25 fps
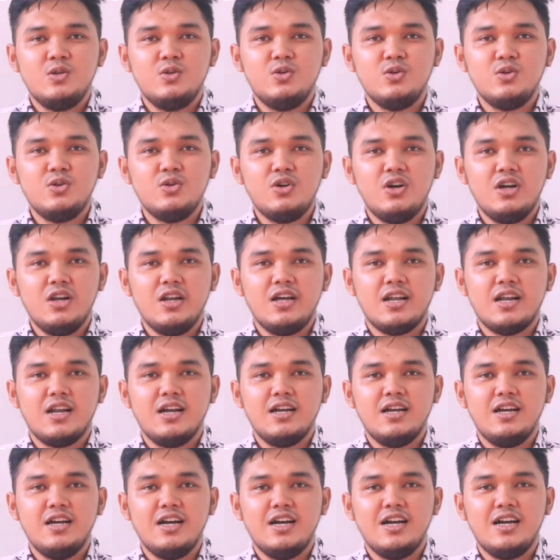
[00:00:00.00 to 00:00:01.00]
guru
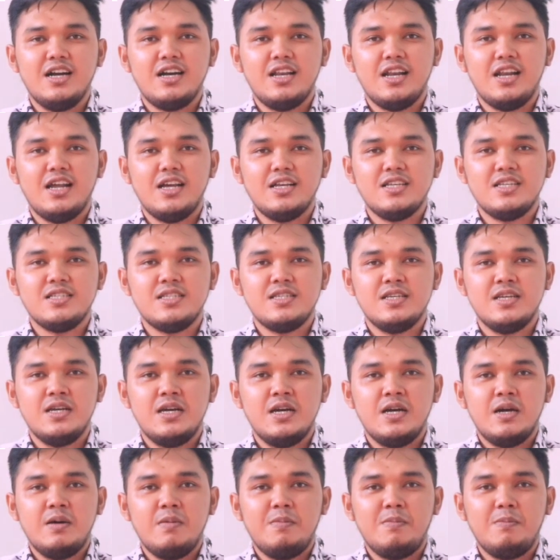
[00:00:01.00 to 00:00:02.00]
olahraga kelas
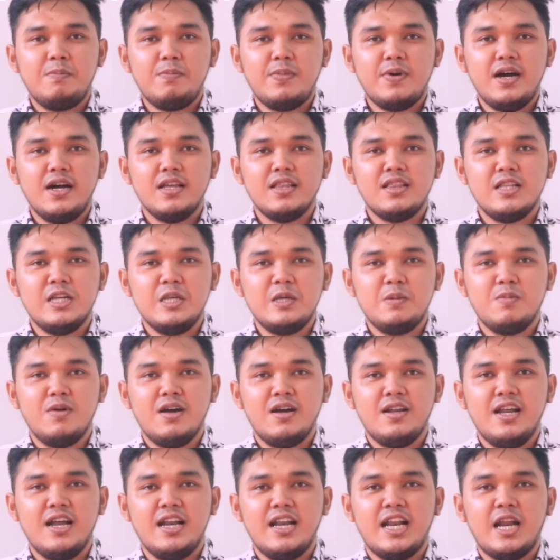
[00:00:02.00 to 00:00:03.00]
4,
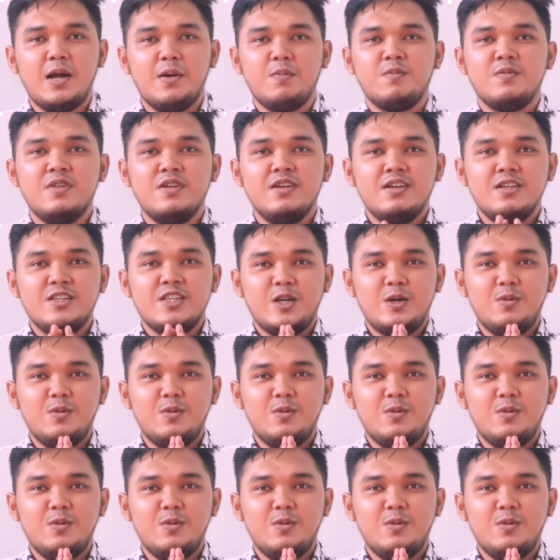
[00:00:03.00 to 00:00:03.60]
5, dan 6.